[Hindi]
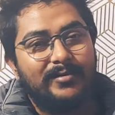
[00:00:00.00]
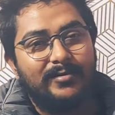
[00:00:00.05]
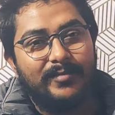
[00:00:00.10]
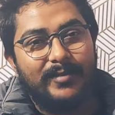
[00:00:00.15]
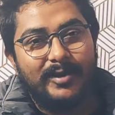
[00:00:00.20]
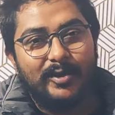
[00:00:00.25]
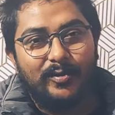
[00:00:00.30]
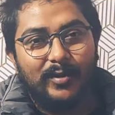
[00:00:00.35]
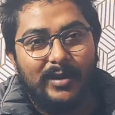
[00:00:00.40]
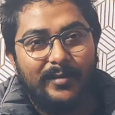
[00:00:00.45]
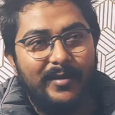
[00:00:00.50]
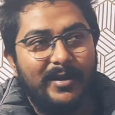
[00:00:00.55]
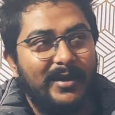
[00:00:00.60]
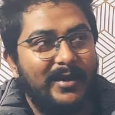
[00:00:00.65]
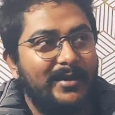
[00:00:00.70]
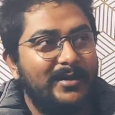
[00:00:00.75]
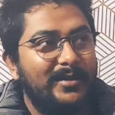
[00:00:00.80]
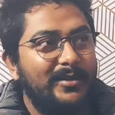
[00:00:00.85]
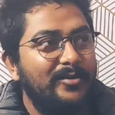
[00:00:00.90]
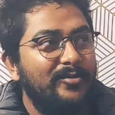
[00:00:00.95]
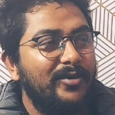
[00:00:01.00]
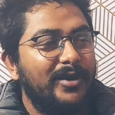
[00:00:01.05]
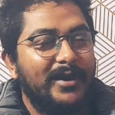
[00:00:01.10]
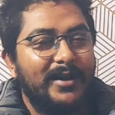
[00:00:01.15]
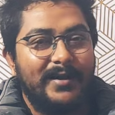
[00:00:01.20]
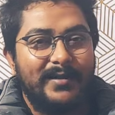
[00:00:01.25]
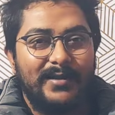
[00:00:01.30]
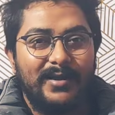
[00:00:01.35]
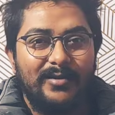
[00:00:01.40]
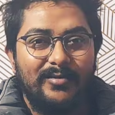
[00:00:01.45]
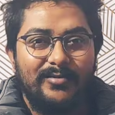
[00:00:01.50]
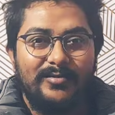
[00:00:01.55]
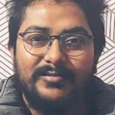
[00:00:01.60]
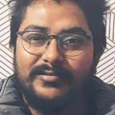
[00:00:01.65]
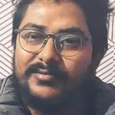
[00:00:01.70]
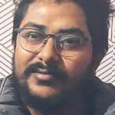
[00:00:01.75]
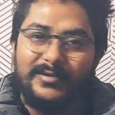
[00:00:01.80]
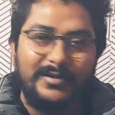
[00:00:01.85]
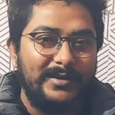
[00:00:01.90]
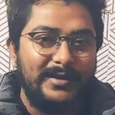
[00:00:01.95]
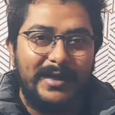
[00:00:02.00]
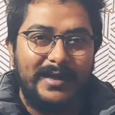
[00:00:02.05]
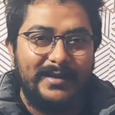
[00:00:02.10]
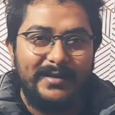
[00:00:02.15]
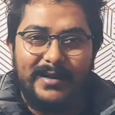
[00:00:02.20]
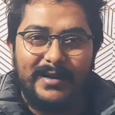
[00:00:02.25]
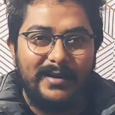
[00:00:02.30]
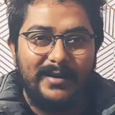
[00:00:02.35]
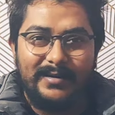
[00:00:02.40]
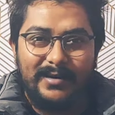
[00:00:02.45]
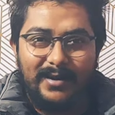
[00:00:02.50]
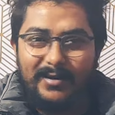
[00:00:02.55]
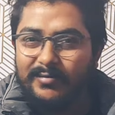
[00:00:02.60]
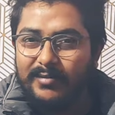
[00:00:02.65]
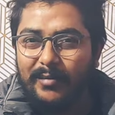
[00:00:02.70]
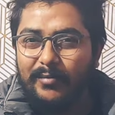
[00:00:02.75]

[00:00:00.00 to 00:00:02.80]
मैं दुबई में रहती हूँ या रहता हूँ लाइक दैट ना